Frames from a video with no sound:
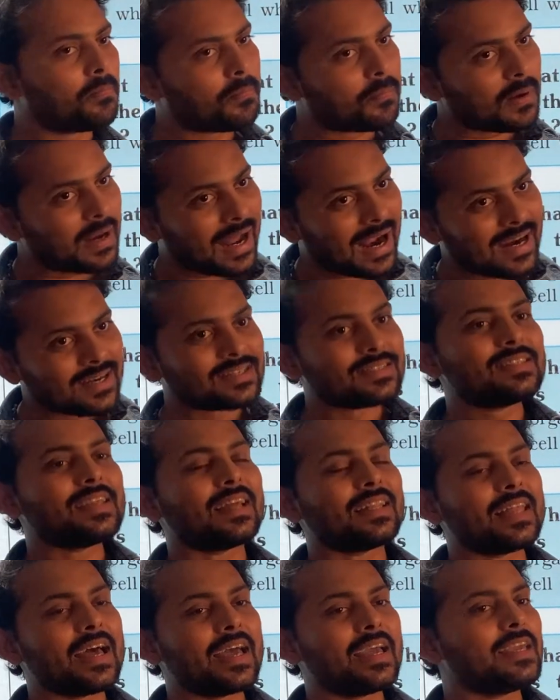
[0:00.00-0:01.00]
प्लांट्स
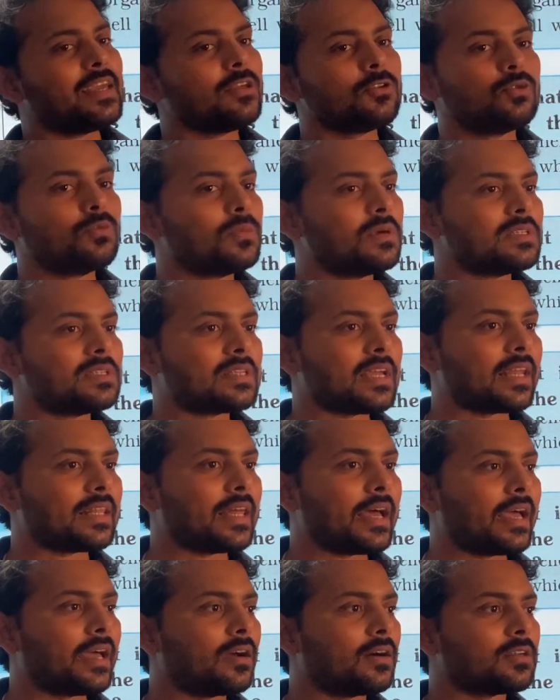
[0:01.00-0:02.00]
ज्यादा है या ह्यूमंस ज्यादा
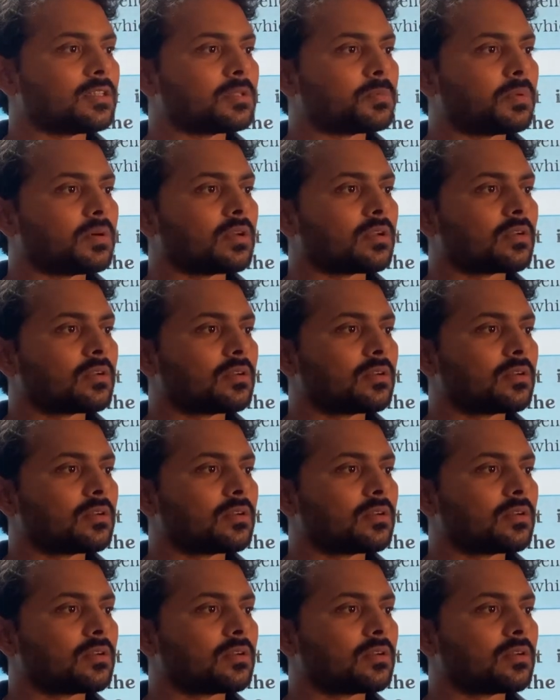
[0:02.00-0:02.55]
है अर्थ पर